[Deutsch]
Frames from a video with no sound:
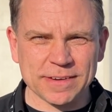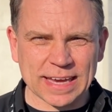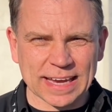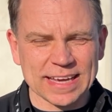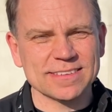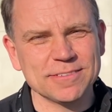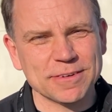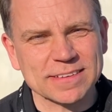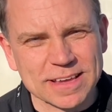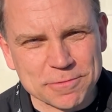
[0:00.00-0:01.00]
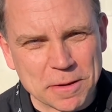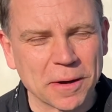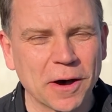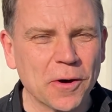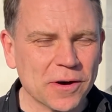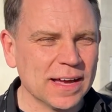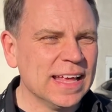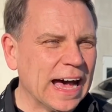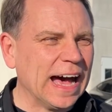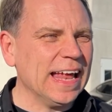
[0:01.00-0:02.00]
geringsten Wasserverbrauch
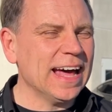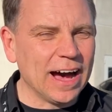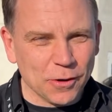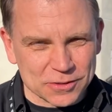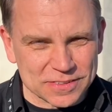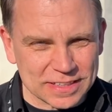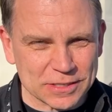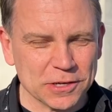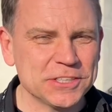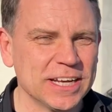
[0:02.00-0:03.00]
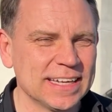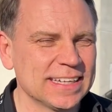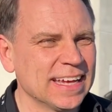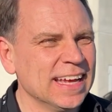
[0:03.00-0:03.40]
aller Autos in Deutschland.